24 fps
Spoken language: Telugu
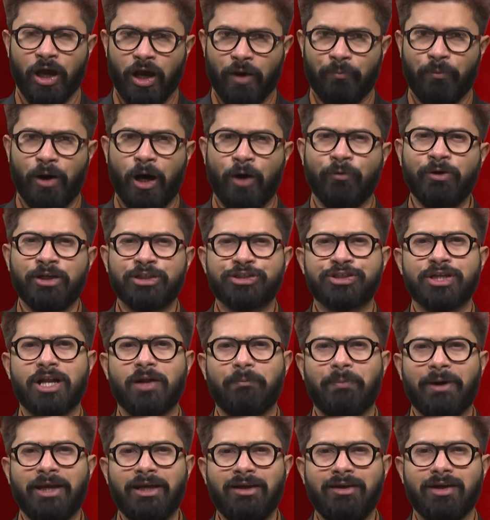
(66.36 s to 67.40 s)

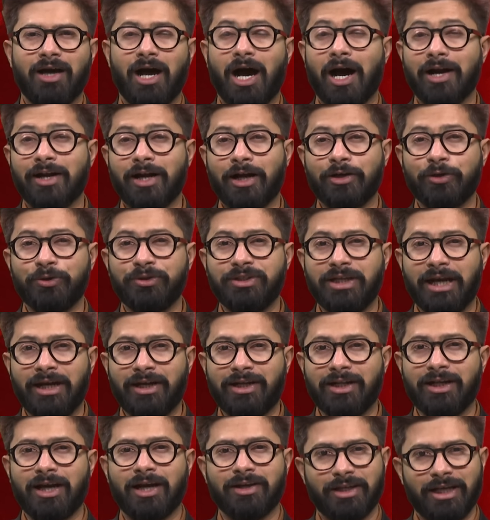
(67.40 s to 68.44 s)
మావోయిస్టులపై ఆనాడు
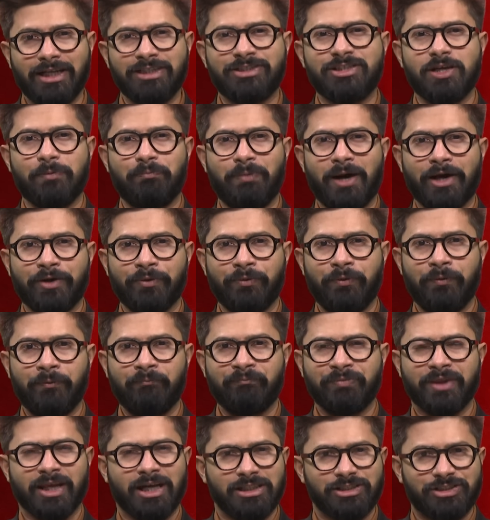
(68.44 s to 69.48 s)
ఎన్టీఆర్ ఏం చెప్పారు
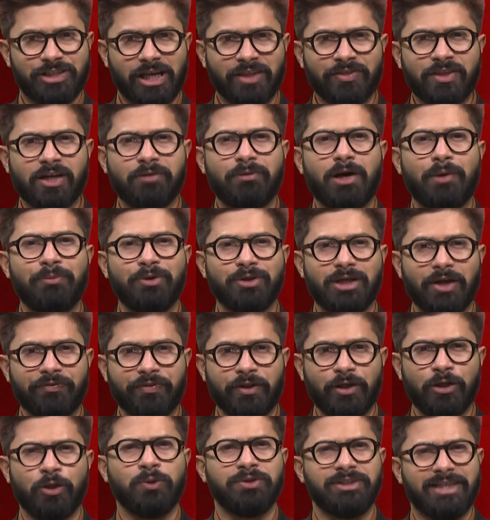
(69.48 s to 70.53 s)
చంద్రబాబు
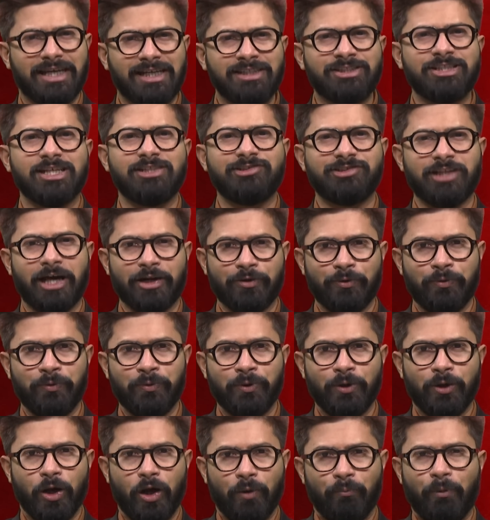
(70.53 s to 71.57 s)
గతంలో ఏం చేశారు
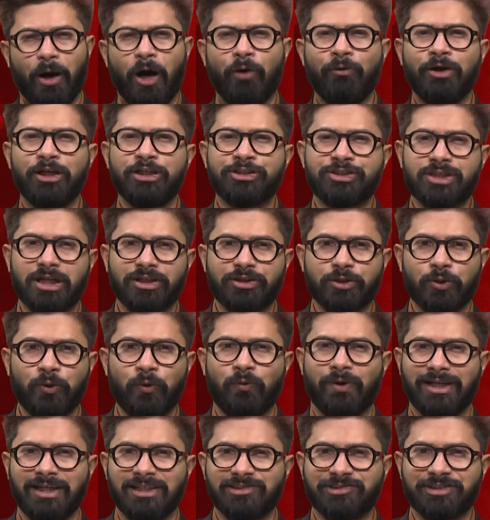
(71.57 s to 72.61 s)
మావోయిస్టులతో
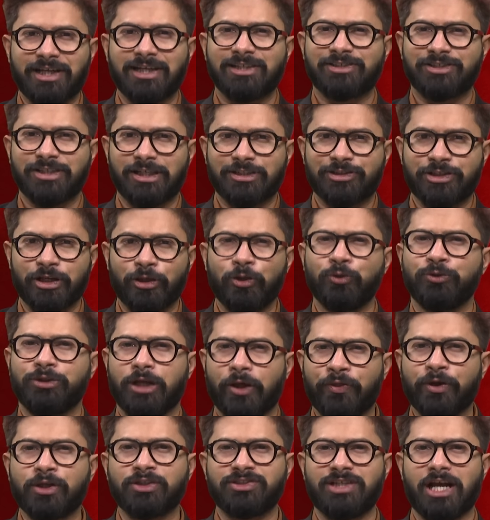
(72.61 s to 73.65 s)
వైఎస్ఆర్ చర్చలు
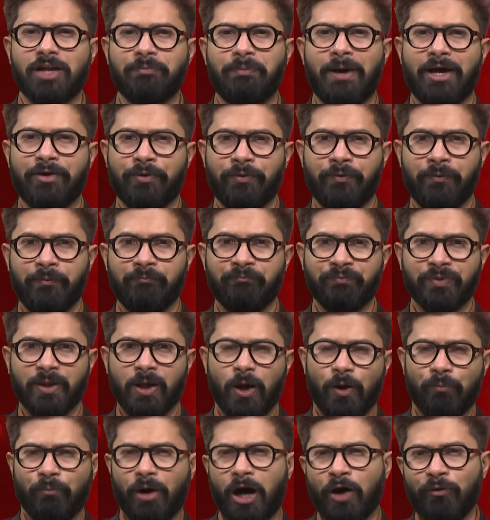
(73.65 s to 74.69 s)
ఎందుకు జరిపారు
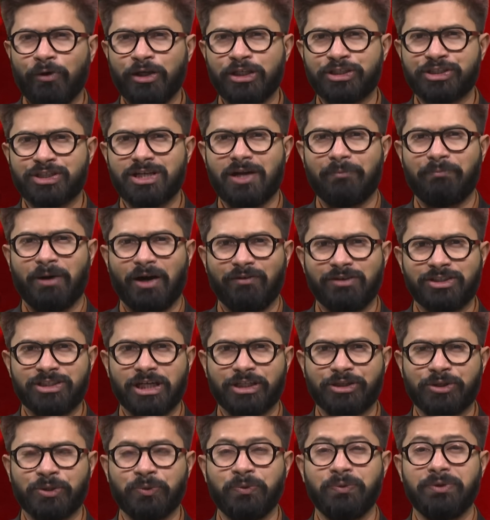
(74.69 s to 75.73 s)
మావోయిస్టుల
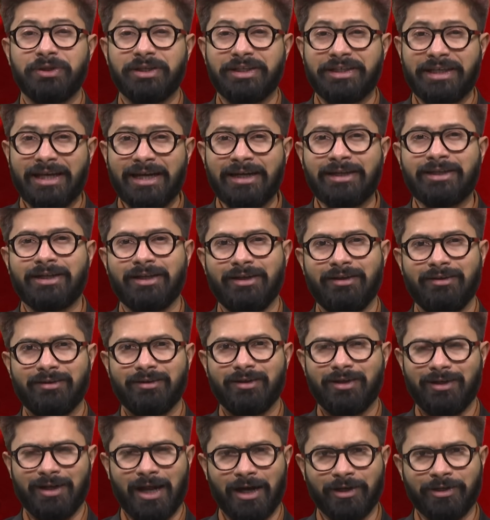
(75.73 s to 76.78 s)
భవిష్యత్తు ఏంటి
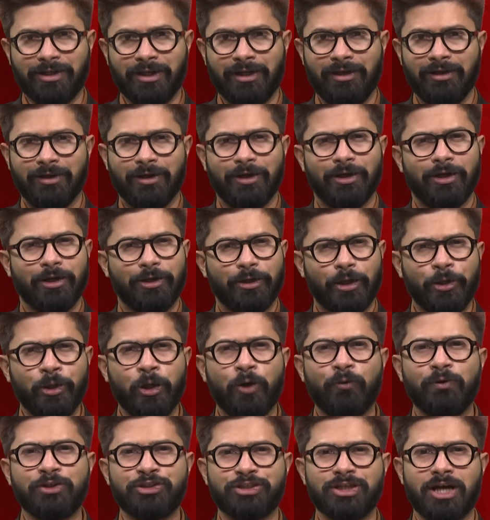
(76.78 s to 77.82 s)
ఇలాంటి ఎన్నో
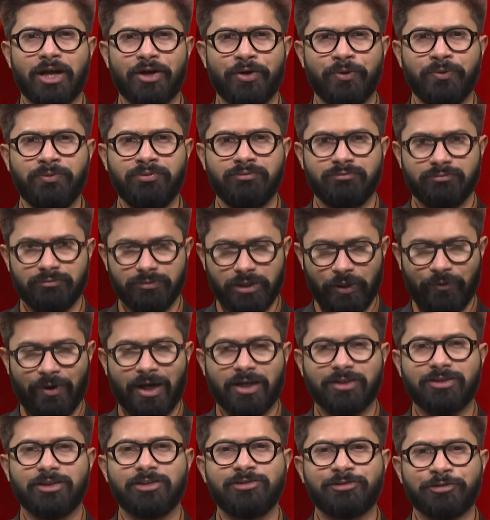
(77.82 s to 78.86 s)
విషయాలను ఇవాళ
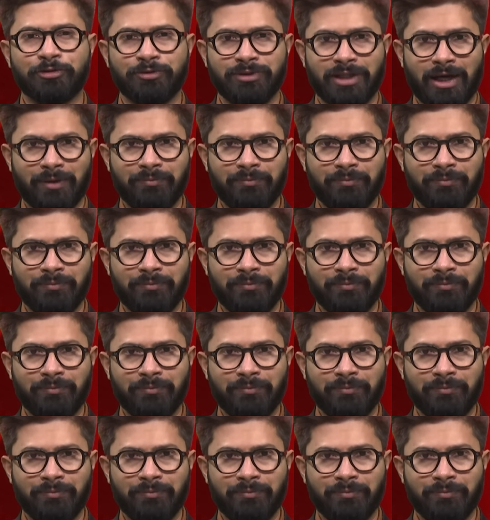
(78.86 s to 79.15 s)
తెలుసుకుందాం